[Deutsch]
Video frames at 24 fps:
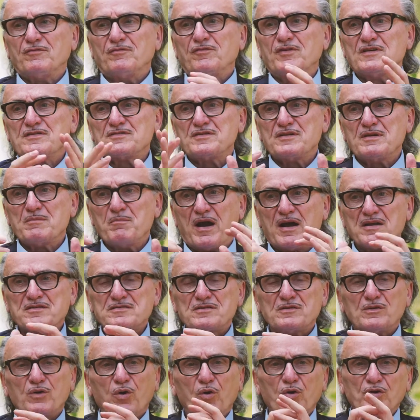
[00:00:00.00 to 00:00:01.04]
wissen die
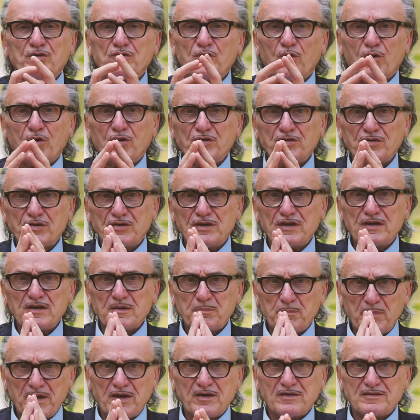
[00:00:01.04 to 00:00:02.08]
meisten Leute heute
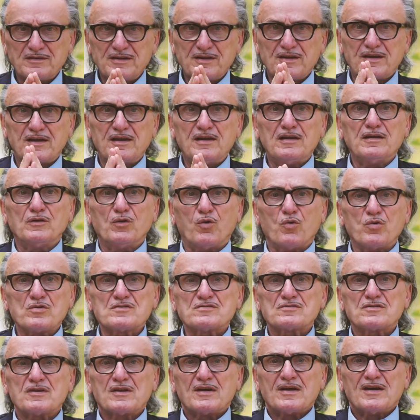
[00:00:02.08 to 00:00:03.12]
nicht mehr, die
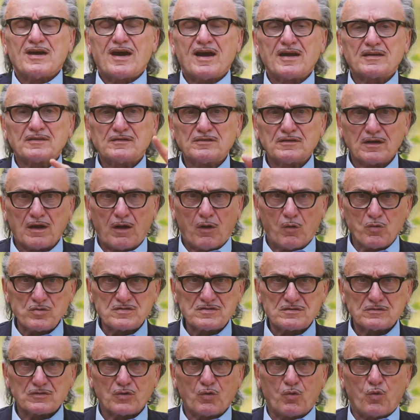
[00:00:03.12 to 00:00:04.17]
Kinos hatten
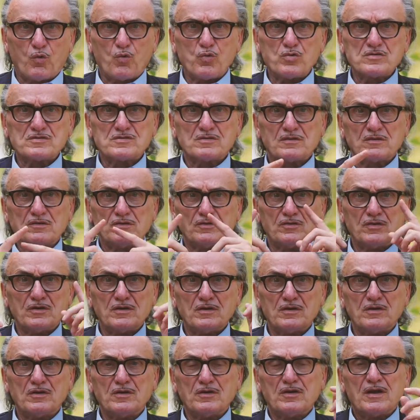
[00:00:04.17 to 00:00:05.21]
draußen
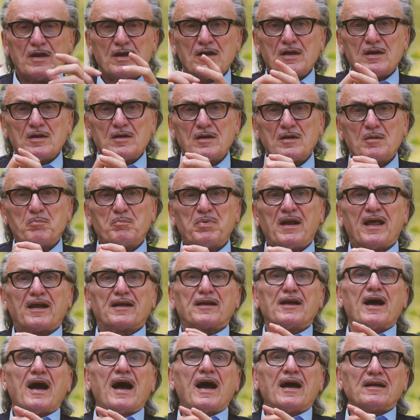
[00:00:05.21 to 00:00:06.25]
große
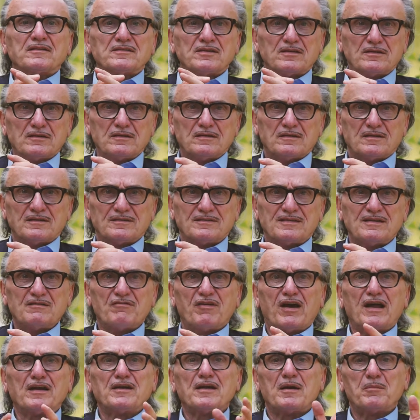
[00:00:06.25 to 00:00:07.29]
Plakate, die
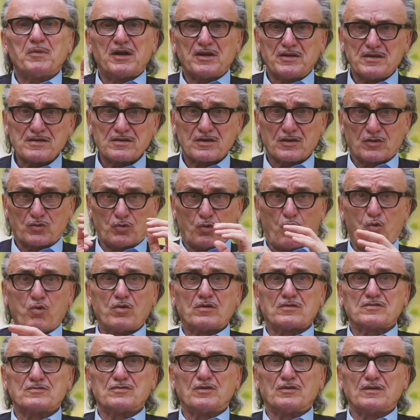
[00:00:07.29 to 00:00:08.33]
waren aber nicht
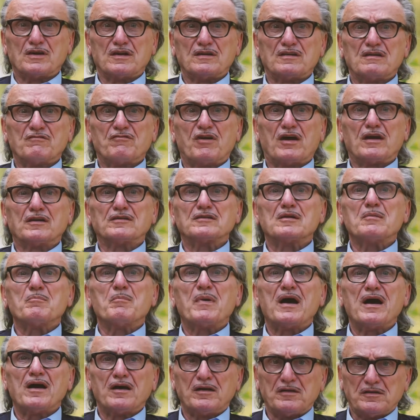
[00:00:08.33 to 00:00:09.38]
gedruckt, sondern die waren
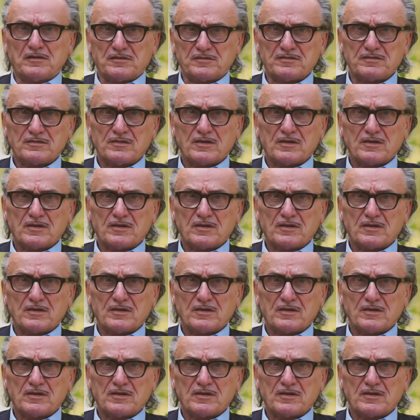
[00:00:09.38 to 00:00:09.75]
gemalt.